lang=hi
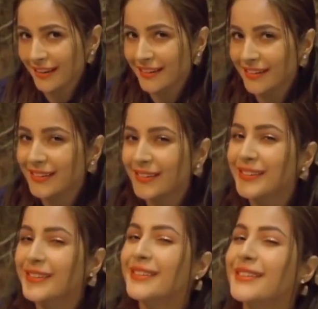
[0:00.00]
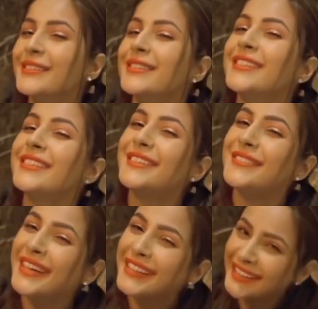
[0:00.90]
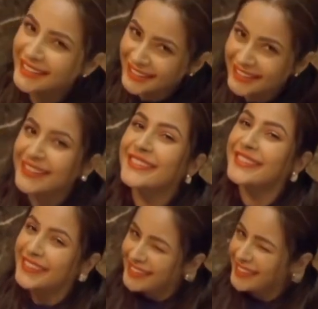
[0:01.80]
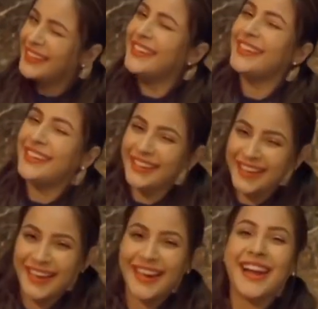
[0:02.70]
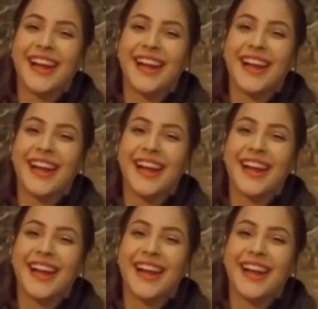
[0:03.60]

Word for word: कुछ तो बात है जी हाँ